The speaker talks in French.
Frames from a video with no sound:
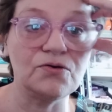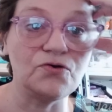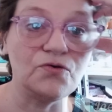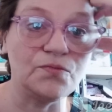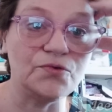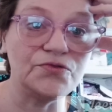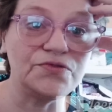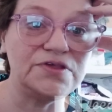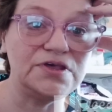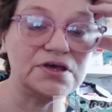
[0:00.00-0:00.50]

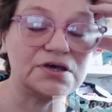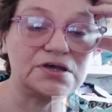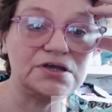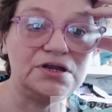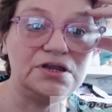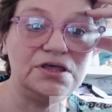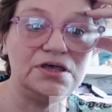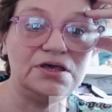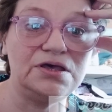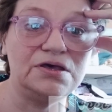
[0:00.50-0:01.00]
comment dire,
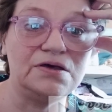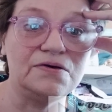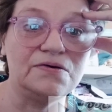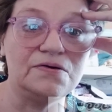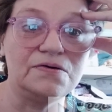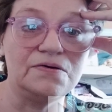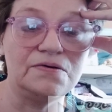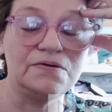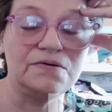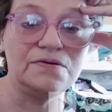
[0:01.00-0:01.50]
il est
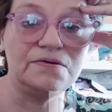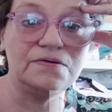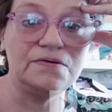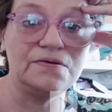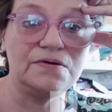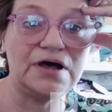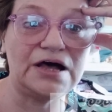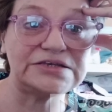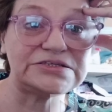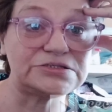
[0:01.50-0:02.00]

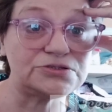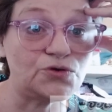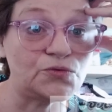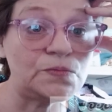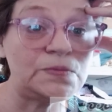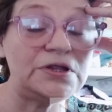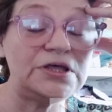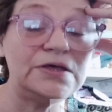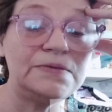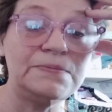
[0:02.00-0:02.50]

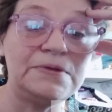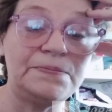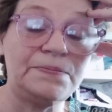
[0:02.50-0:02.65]
assemblé,